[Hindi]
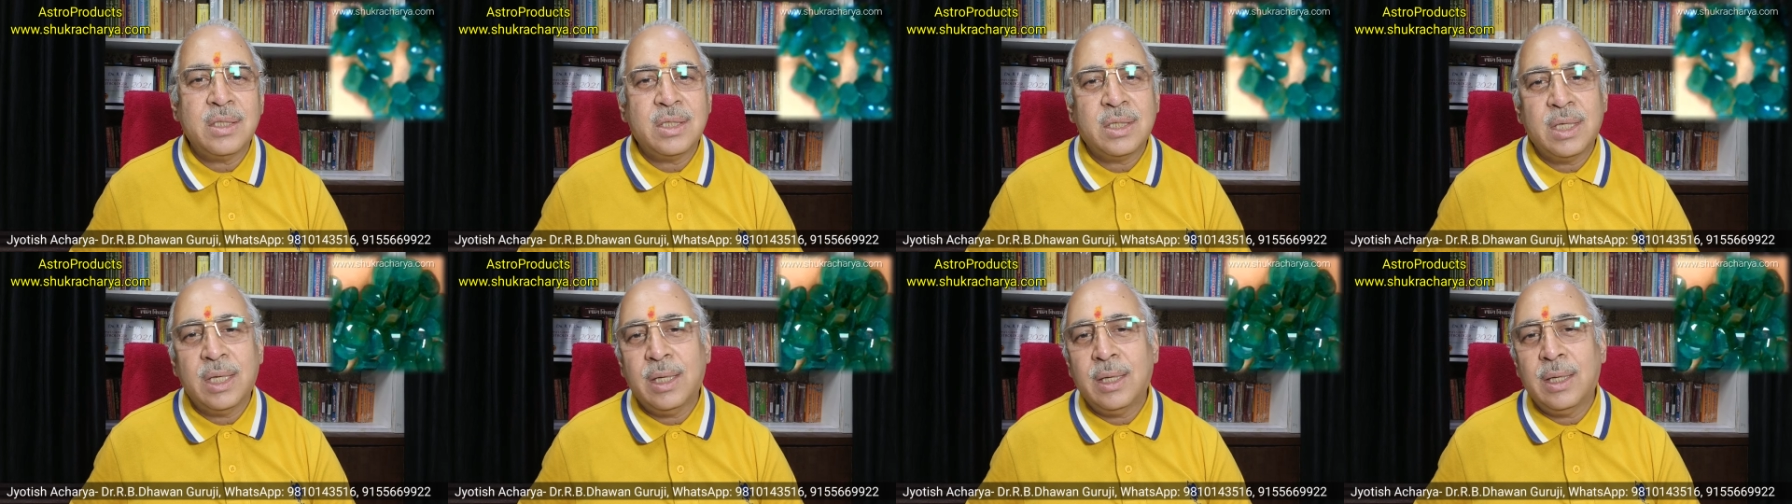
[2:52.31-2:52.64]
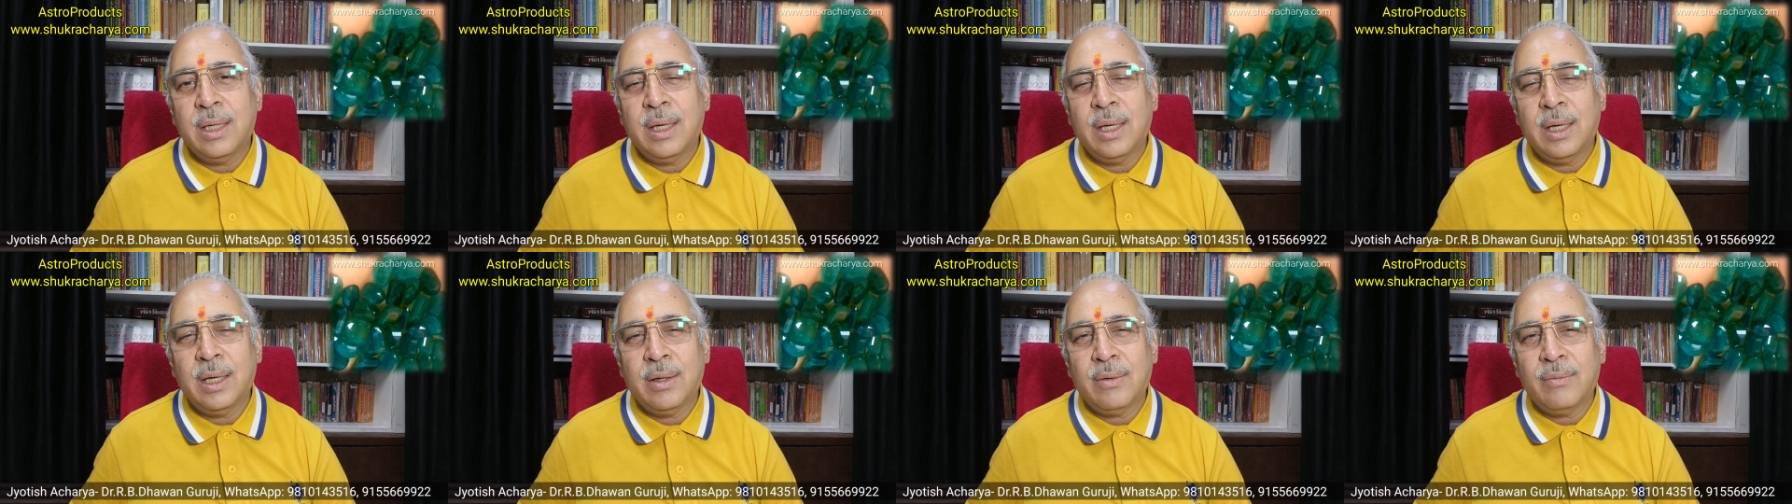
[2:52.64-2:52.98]
सिंह
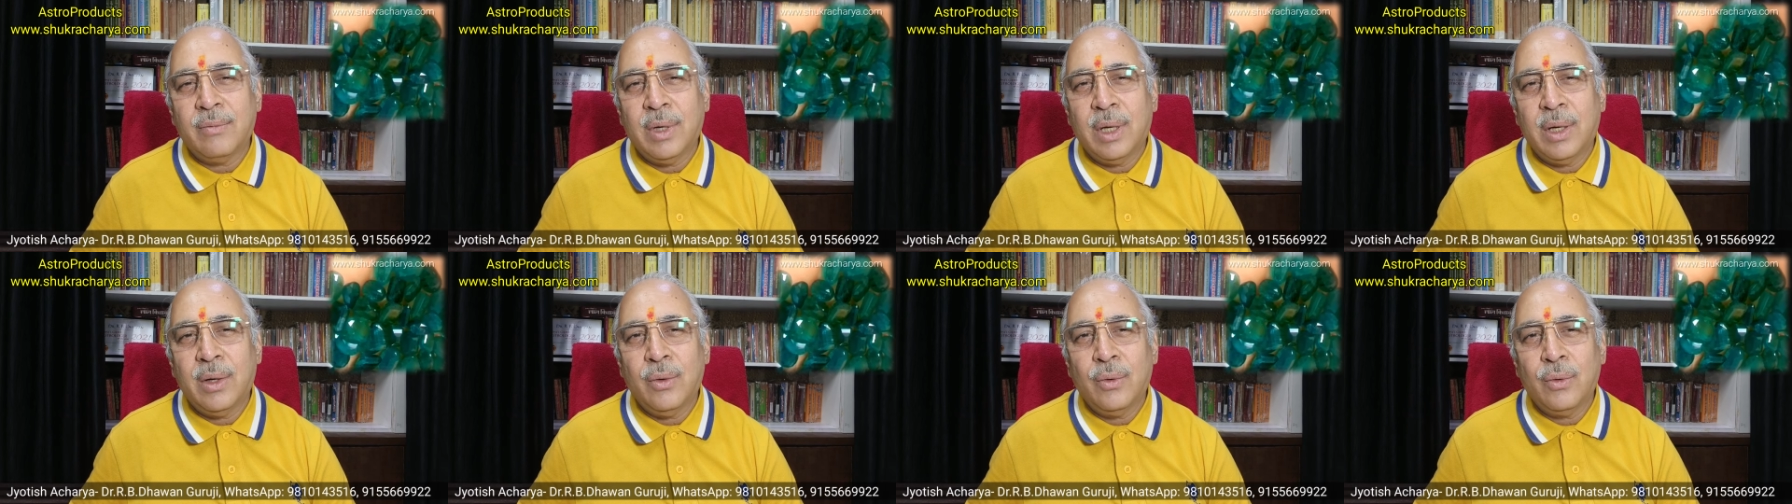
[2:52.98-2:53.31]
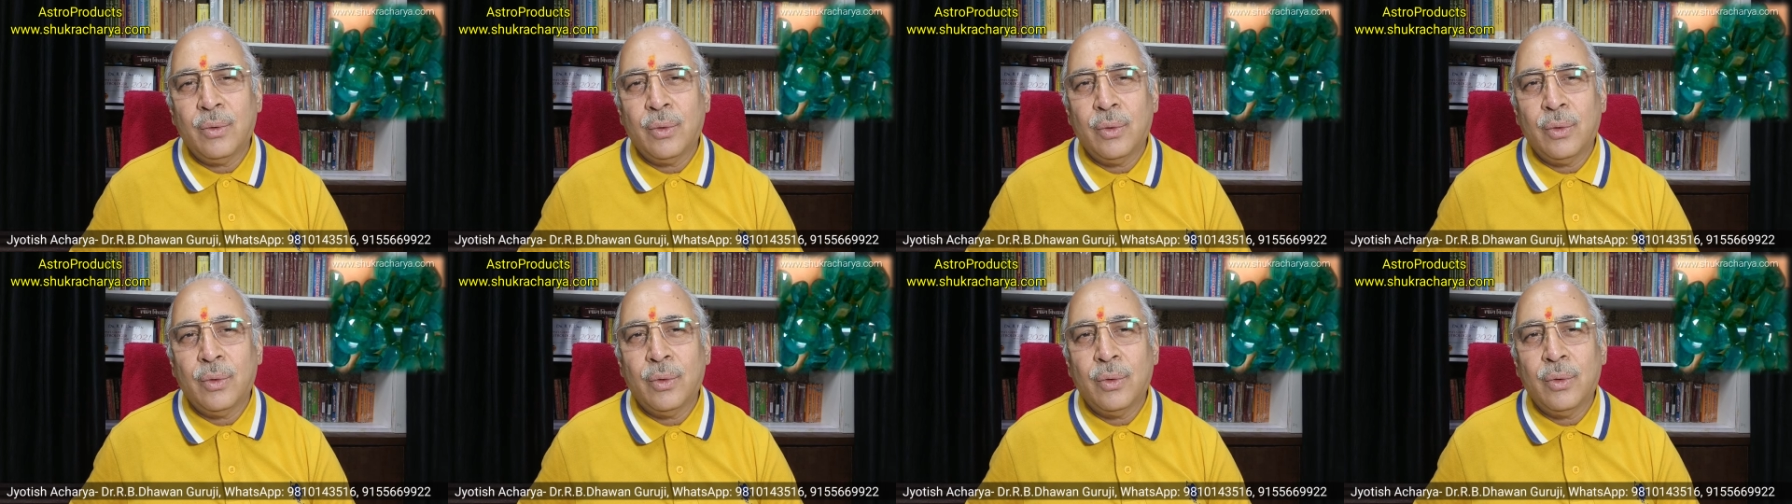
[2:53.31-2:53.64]
लगन वालों
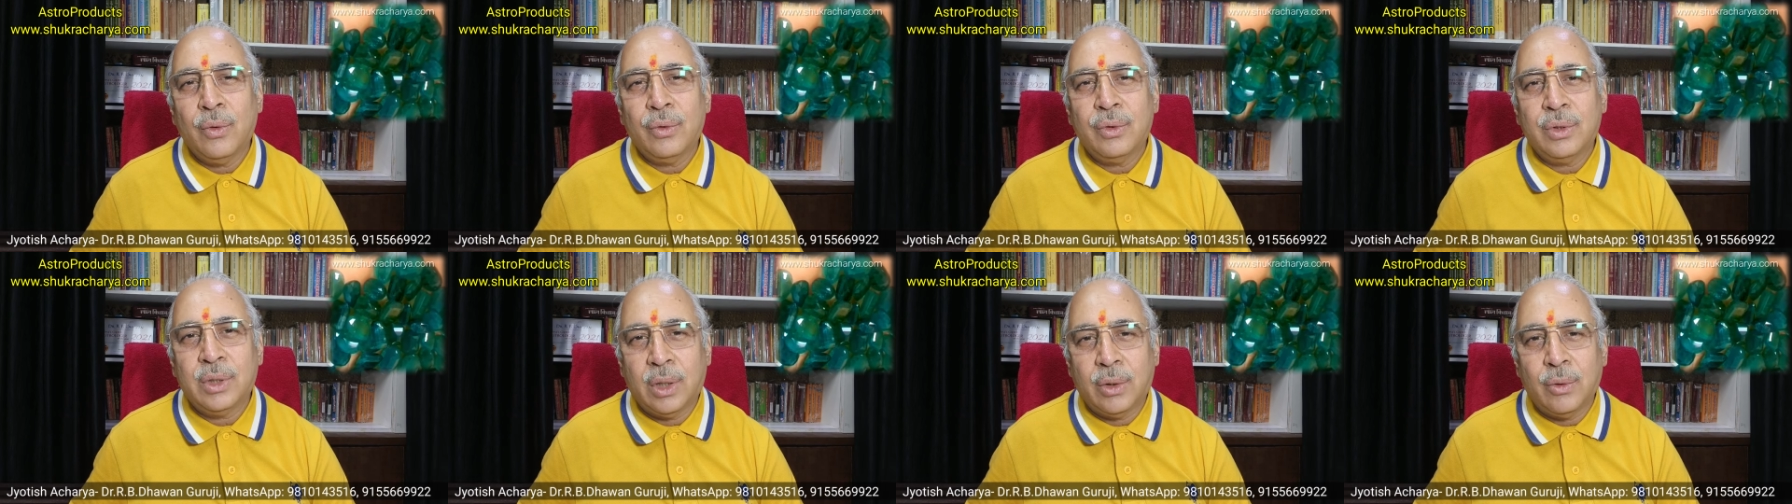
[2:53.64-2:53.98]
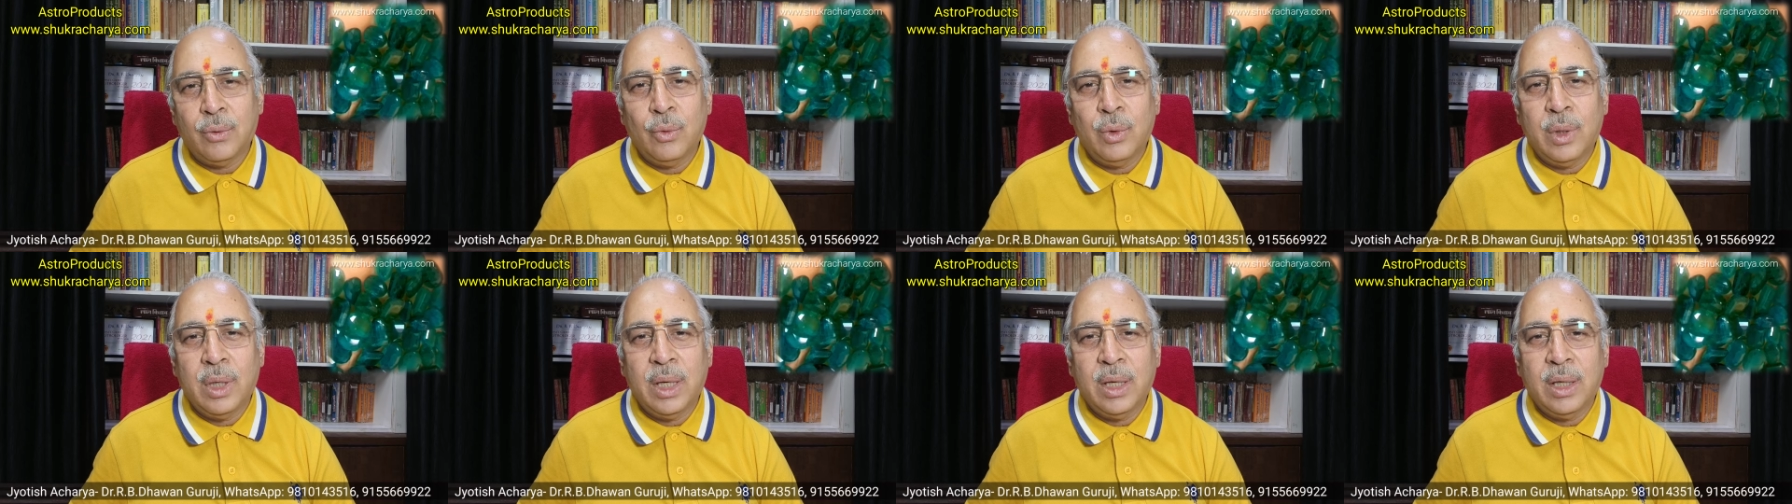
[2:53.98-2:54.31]
को
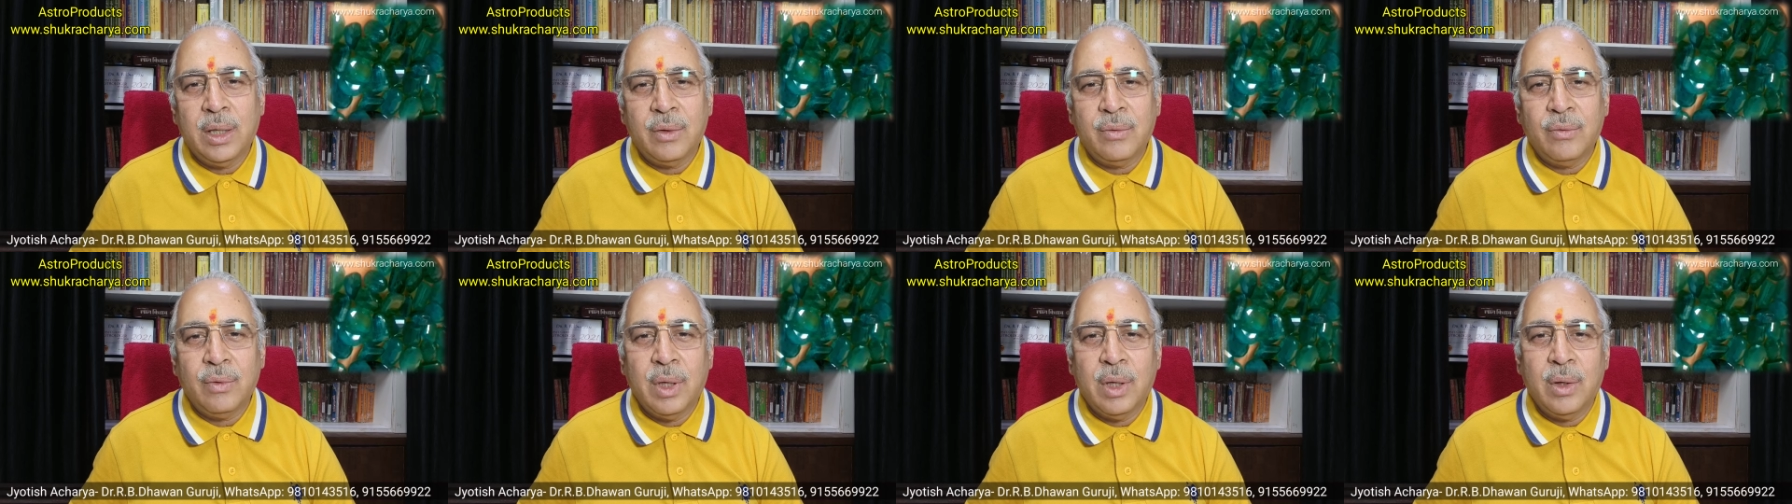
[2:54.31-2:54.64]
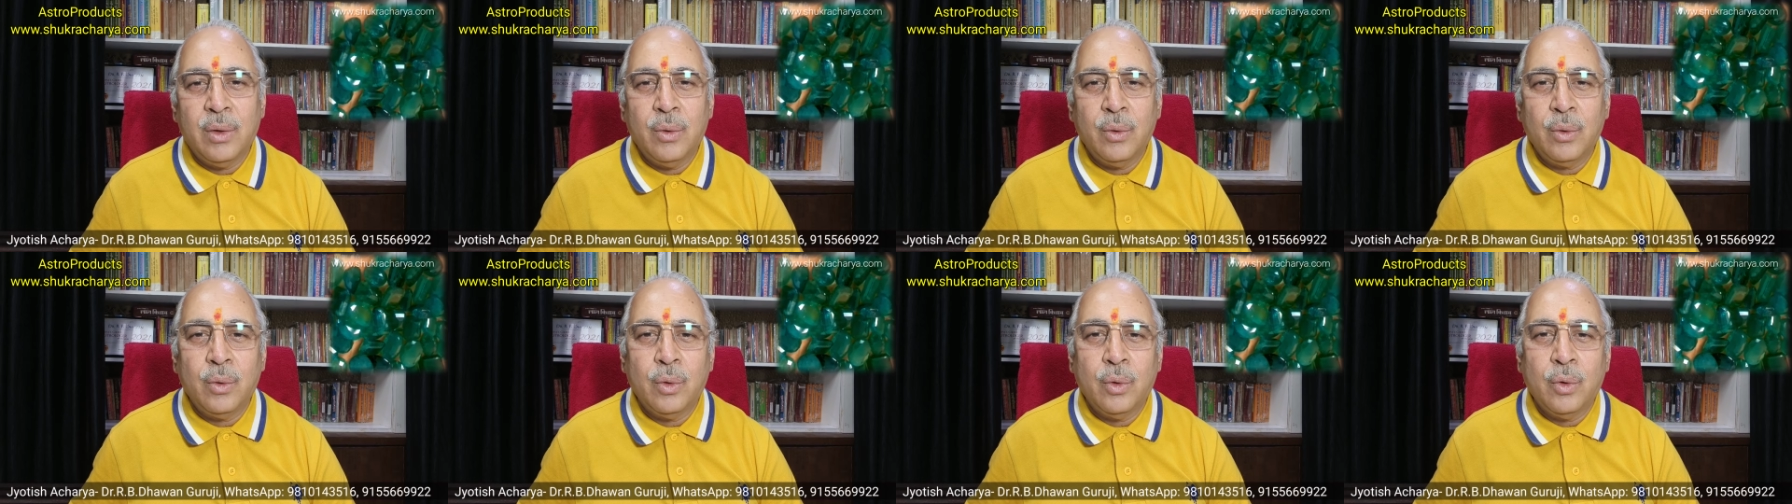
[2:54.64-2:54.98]
धनु लगन
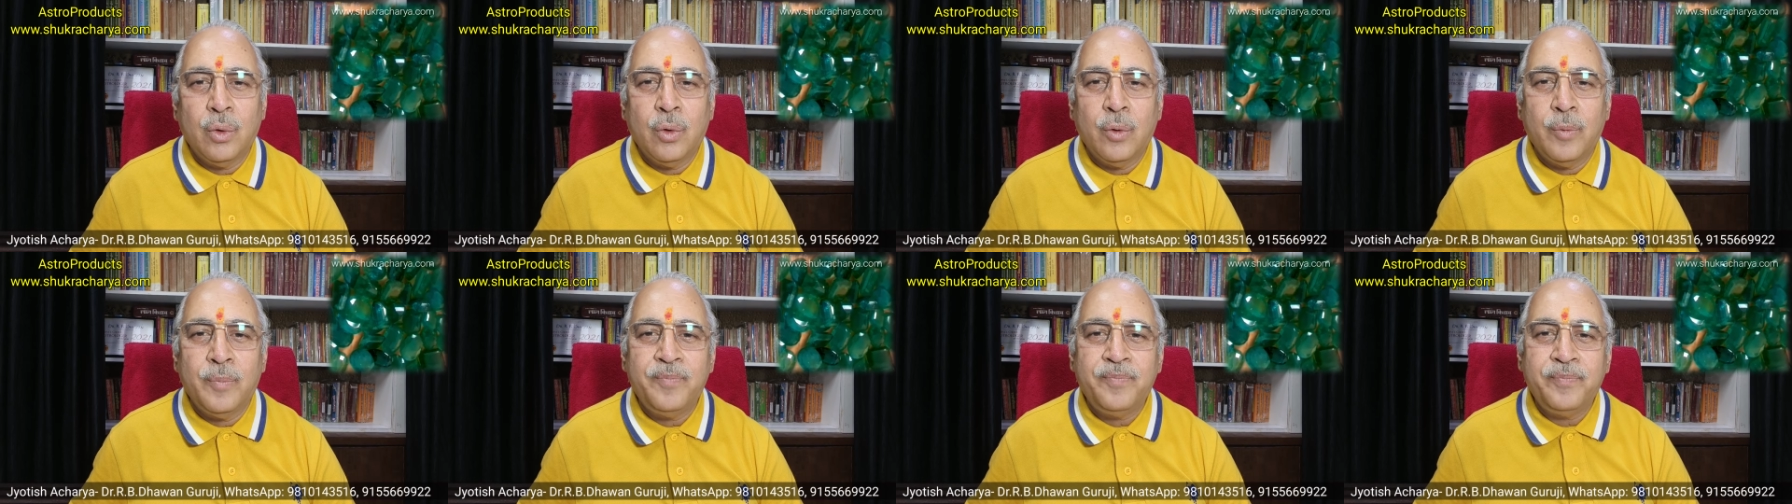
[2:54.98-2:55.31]
वालों को